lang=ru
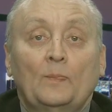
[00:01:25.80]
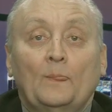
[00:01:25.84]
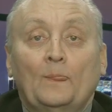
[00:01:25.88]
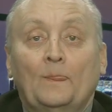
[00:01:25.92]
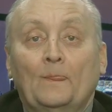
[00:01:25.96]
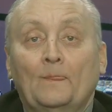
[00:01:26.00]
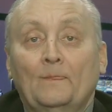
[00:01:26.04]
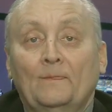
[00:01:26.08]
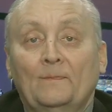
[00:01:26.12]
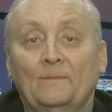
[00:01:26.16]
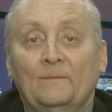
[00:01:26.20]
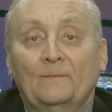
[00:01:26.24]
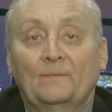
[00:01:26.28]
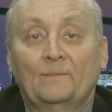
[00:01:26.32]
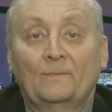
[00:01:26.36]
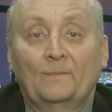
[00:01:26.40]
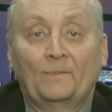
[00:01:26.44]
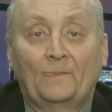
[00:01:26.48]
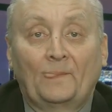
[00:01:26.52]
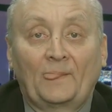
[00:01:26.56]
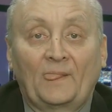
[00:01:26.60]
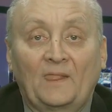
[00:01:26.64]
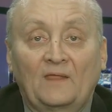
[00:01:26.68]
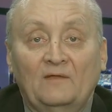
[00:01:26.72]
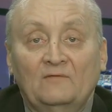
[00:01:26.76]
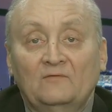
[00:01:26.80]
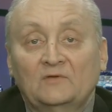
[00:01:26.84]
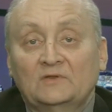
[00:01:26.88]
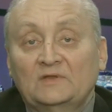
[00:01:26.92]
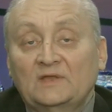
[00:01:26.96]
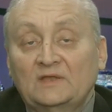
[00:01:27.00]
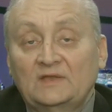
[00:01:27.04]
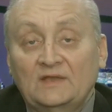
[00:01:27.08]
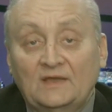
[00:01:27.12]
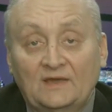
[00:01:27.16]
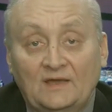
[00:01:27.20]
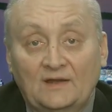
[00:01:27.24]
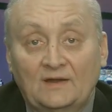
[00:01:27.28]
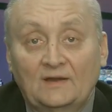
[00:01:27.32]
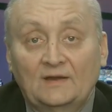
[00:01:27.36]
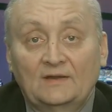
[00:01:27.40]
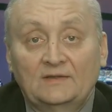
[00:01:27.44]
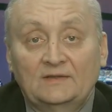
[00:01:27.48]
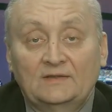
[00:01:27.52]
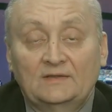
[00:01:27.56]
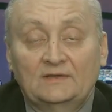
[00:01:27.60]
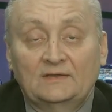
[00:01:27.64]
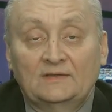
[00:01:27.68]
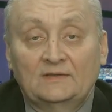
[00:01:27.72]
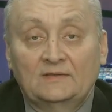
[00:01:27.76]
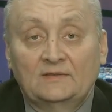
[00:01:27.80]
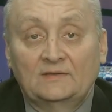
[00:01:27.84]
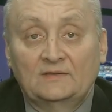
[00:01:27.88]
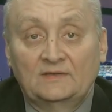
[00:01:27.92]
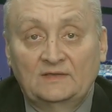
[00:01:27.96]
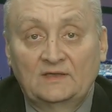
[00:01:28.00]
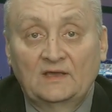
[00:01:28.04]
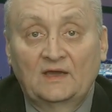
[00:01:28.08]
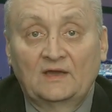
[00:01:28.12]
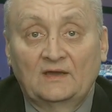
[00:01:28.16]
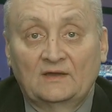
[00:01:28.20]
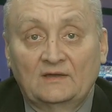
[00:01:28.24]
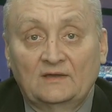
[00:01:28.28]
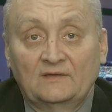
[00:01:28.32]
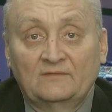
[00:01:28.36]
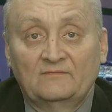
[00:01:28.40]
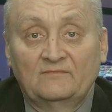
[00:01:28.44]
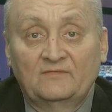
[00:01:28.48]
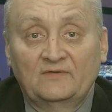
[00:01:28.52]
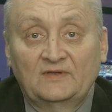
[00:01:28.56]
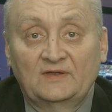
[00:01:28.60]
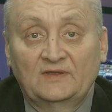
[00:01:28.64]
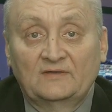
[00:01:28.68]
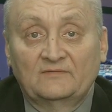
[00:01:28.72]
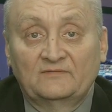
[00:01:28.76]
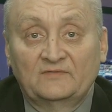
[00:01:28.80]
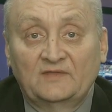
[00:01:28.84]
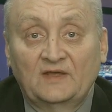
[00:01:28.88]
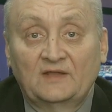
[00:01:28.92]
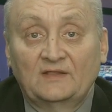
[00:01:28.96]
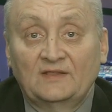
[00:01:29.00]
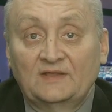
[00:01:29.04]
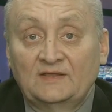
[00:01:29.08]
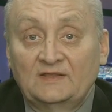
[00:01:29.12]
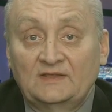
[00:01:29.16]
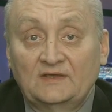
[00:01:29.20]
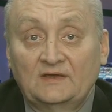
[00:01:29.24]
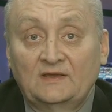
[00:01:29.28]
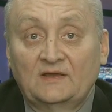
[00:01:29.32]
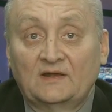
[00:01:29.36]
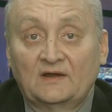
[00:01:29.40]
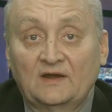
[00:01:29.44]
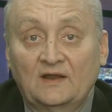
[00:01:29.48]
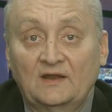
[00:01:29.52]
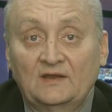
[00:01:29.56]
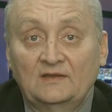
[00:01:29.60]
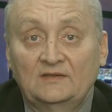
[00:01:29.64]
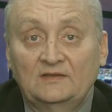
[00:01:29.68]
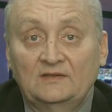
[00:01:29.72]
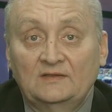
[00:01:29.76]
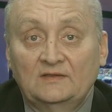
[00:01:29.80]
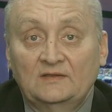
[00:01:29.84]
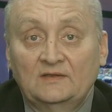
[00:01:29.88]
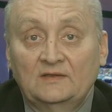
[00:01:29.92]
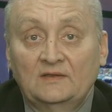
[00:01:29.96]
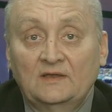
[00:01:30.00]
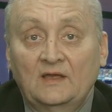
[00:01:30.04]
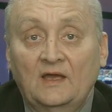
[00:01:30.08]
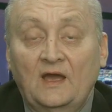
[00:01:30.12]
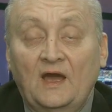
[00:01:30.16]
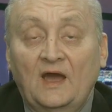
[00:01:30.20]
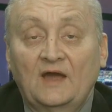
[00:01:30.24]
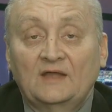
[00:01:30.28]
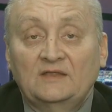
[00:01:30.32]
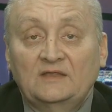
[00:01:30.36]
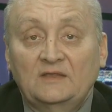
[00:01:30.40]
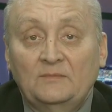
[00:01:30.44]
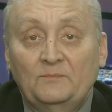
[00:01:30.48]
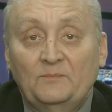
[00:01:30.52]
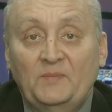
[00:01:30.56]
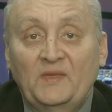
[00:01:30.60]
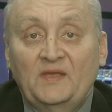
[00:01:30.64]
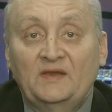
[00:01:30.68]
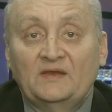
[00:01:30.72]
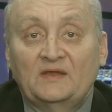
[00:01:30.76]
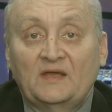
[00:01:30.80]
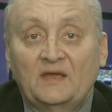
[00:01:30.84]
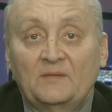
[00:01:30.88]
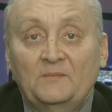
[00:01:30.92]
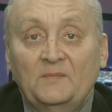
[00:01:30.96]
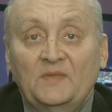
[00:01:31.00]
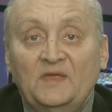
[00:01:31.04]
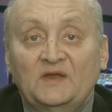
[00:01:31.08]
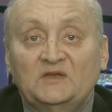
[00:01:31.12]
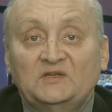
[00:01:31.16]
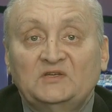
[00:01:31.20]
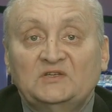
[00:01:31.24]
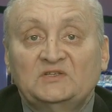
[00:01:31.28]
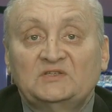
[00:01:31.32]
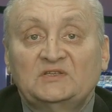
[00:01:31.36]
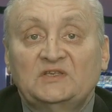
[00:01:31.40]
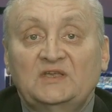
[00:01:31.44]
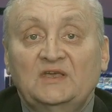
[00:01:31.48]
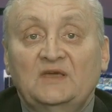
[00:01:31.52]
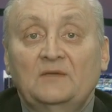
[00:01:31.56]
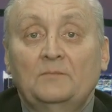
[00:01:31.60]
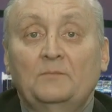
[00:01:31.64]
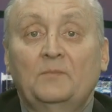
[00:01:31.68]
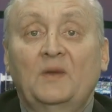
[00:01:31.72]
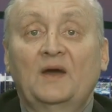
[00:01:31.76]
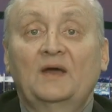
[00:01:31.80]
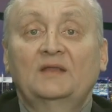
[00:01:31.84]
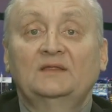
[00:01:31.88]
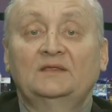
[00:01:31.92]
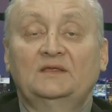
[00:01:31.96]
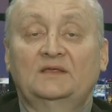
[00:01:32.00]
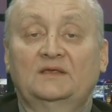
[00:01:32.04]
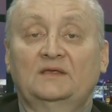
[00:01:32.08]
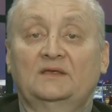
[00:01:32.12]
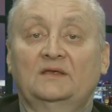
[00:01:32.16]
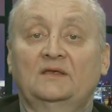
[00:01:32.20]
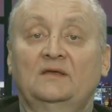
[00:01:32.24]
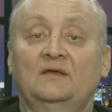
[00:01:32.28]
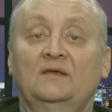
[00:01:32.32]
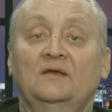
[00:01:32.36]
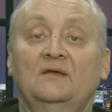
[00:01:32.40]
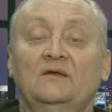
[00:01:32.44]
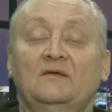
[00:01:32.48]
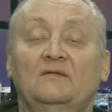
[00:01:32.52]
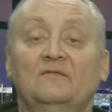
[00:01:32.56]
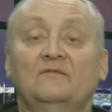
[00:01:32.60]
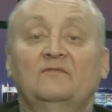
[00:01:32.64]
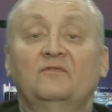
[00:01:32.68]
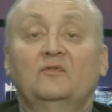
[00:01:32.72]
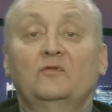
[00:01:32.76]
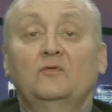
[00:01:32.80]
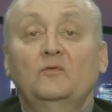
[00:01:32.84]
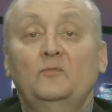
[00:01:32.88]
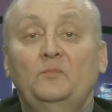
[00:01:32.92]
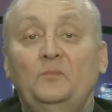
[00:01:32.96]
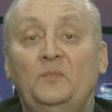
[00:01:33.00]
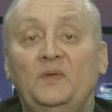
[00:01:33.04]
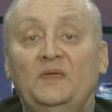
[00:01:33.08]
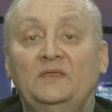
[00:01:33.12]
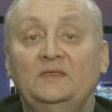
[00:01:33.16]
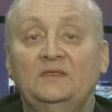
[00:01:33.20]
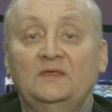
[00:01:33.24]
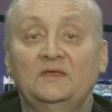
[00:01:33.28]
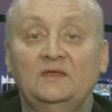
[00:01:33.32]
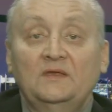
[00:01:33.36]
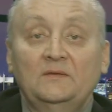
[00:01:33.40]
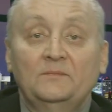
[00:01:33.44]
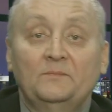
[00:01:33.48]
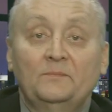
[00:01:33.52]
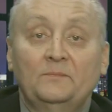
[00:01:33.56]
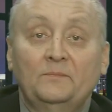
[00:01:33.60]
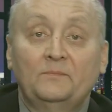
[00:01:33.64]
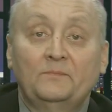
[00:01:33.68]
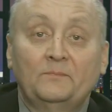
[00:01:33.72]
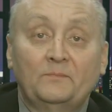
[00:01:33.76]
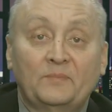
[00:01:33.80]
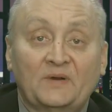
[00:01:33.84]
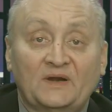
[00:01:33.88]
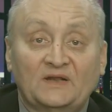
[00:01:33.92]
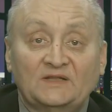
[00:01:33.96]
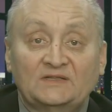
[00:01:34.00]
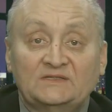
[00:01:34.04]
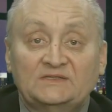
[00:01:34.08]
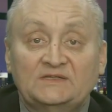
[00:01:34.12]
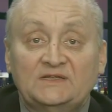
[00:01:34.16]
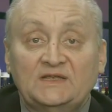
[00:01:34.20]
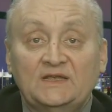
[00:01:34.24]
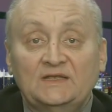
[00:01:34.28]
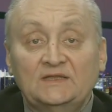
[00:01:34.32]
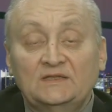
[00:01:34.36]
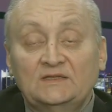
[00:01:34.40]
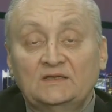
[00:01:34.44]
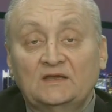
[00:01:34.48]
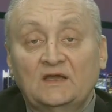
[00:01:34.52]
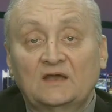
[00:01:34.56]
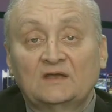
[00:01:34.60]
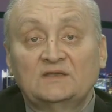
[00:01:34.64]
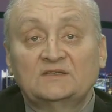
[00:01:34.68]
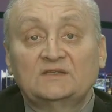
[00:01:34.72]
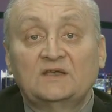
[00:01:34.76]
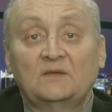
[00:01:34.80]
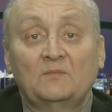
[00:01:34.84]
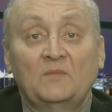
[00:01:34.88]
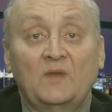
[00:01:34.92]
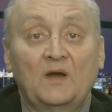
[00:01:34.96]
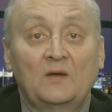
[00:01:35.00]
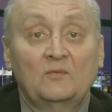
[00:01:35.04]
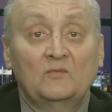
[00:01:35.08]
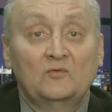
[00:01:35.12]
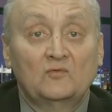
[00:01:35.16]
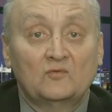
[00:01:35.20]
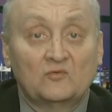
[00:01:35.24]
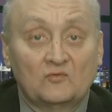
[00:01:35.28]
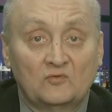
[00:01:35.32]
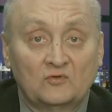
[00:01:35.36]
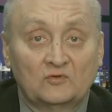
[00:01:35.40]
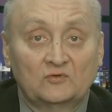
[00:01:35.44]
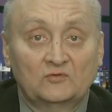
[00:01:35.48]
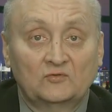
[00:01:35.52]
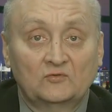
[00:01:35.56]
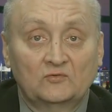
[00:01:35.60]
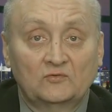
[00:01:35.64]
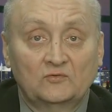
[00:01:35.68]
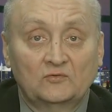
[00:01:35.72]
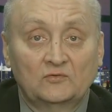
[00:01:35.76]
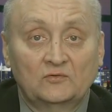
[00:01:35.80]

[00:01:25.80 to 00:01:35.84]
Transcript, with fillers: м, вот эти гарантии, я, МВФ, дал эти гарантии – а теперь коммерческие банки, влупите им процент, как за маму родную.